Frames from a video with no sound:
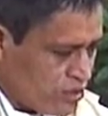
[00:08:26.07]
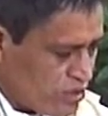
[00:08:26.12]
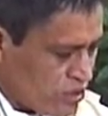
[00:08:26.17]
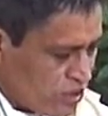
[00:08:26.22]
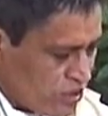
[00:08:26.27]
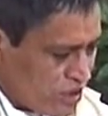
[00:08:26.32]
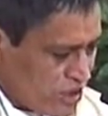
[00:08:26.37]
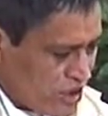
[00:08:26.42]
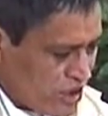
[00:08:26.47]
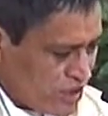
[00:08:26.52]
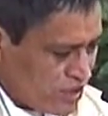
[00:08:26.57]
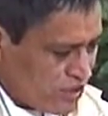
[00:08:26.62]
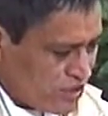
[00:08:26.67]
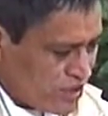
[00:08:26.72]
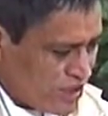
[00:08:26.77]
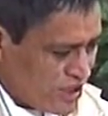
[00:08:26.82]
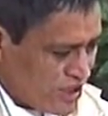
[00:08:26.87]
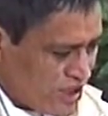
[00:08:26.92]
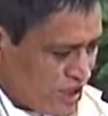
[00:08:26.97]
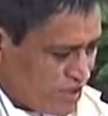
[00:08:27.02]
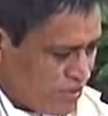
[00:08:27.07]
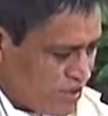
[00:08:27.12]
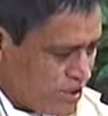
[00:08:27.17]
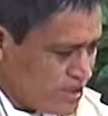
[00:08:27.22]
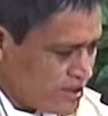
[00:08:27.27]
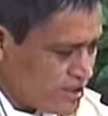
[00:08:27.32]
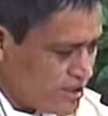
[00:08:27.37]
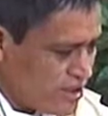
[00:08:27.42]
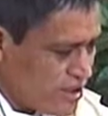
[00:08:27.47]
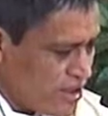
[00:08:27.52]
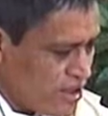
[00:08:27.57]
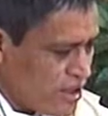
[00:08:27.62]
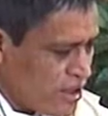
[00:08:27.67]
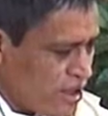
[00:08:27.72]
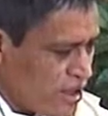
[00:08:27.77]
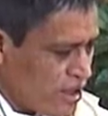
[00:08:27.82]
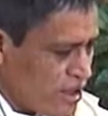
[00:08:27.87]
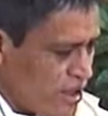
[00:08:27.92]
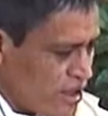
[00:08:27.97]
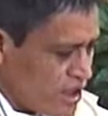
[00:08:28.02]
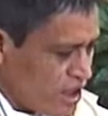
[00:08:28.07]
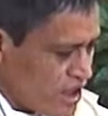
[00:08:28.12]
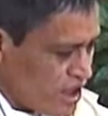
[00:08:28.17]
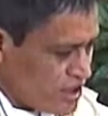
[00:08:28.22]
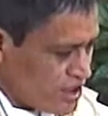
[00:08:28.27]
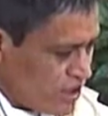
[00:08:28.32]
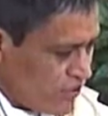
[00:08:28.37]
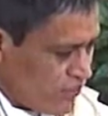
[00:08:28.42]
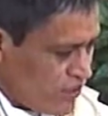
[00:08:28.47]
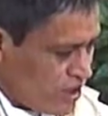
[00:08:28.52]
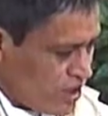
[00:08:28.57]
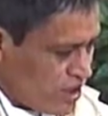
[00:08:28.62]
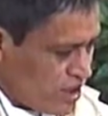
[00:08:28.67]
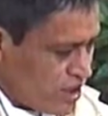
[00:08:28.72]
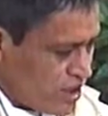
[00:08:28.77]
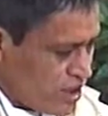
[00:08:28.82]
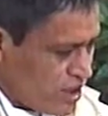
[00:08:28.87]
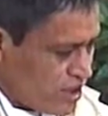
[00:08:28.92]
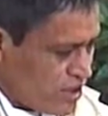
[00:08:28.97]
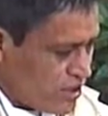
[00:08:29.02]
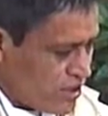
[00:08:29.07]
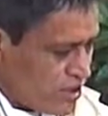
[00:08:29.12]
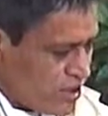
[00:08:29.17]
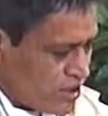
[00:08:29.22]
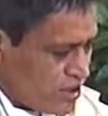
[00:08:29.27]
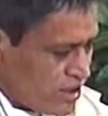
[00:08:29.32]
No quiero nada más. Y esa fidelidad,